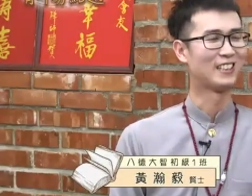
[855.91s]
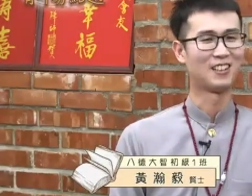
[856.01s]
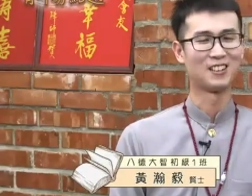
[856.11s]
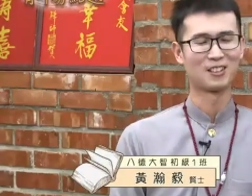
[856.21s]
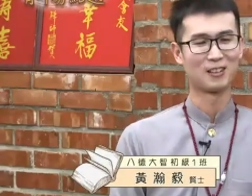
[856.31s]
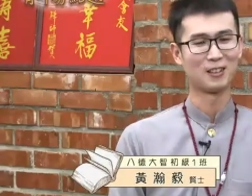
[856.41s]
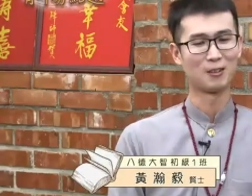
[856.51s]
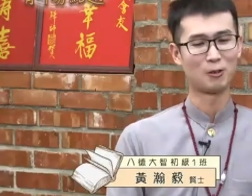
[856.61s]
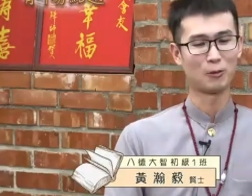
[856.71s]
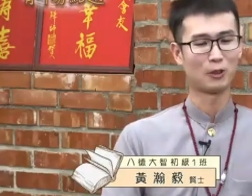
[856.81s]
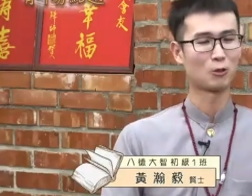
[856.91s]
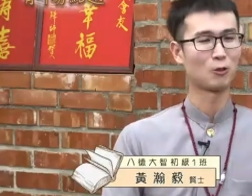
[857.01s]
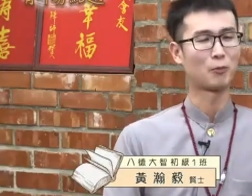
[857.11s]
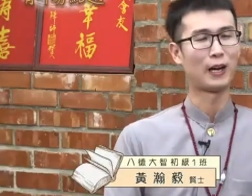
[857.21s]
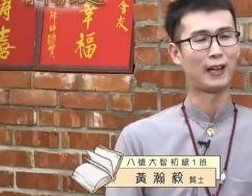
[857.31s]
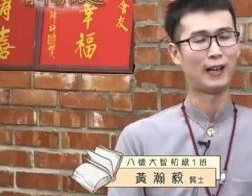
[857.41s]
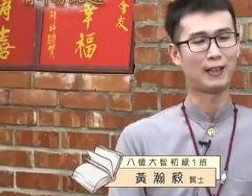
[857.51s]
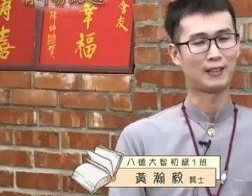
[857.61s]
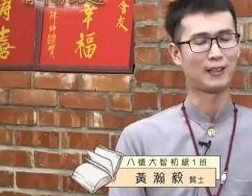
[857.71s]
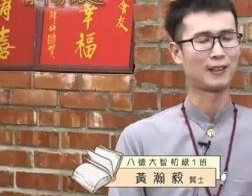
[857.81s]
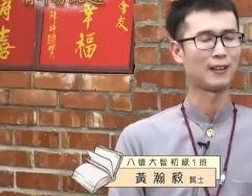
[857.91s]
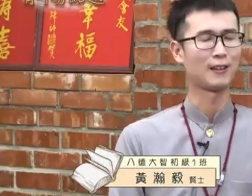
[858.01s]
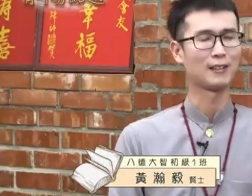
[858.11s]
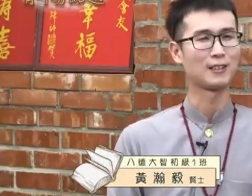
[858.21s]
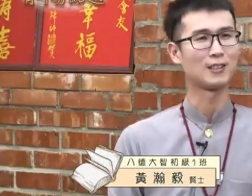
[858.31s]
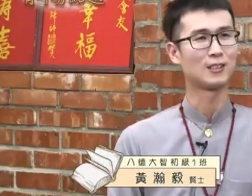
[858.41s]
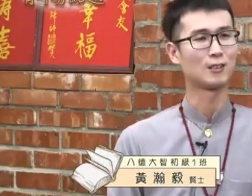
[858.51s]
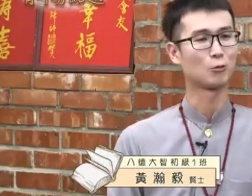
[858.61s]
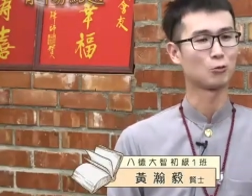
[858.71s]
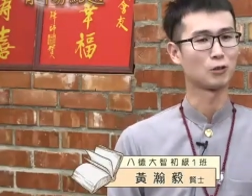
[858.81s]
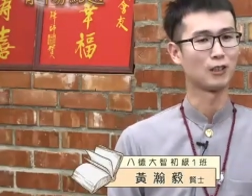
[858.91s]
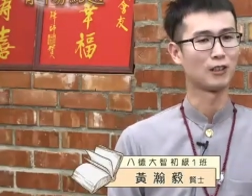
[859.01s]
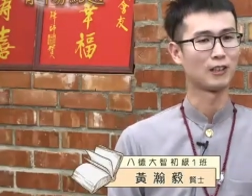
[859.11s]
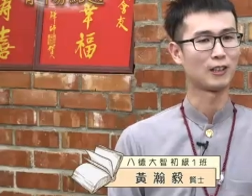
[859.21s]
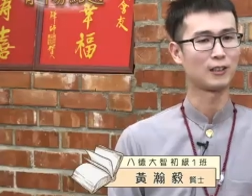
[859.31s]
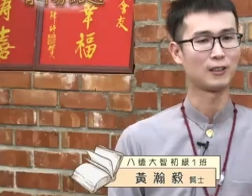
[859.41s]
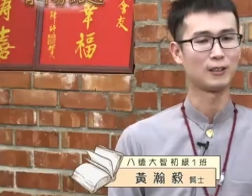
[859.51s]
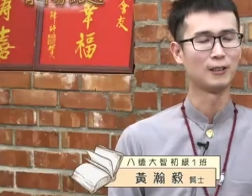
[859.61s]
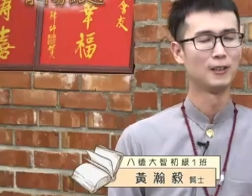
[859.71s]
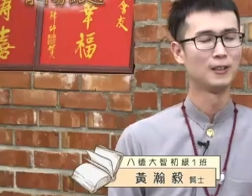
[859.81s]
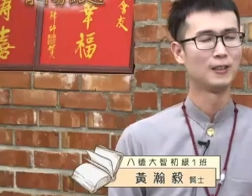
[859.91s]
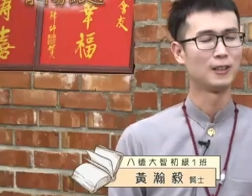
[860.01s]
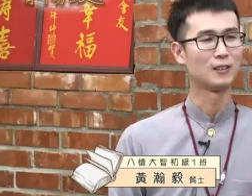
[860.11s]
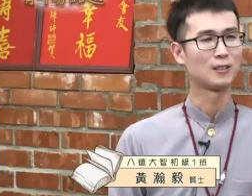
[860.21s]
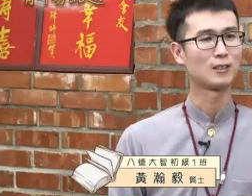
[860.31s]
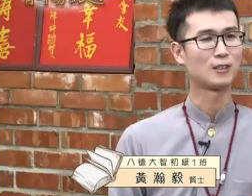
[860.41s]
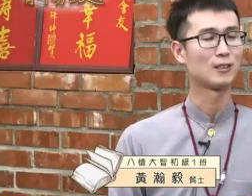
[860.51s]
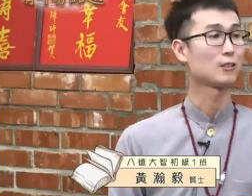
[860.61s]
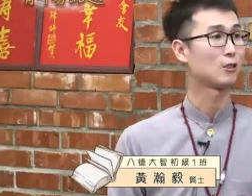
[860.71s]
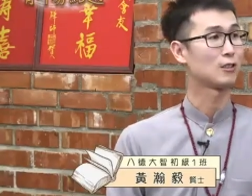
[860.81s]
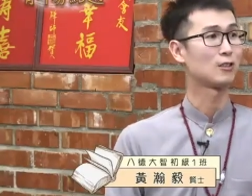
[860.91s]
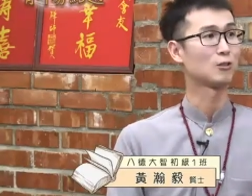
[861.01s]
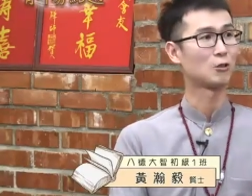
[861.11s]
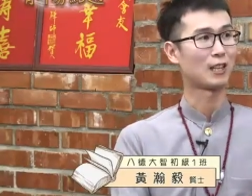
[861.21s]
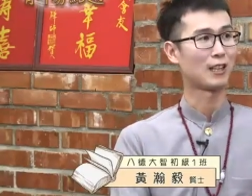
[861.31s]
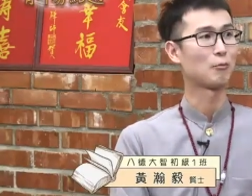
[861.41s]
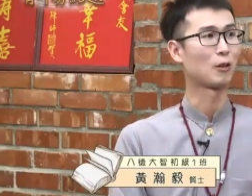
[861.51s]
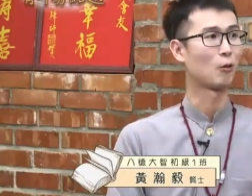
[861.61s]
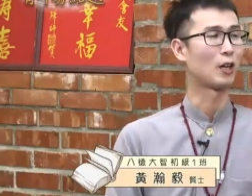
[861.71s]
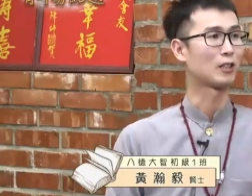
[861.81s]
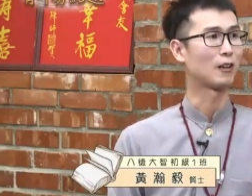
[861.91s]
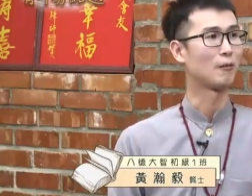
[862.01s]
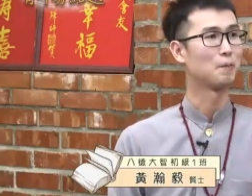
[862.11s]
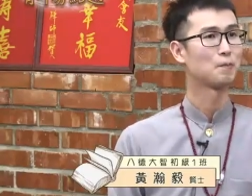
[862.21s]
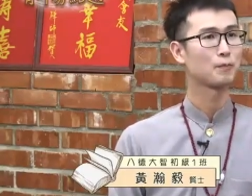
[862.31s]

然后呢，后面就把那个地基组的那个呃金金子就在那边化掉。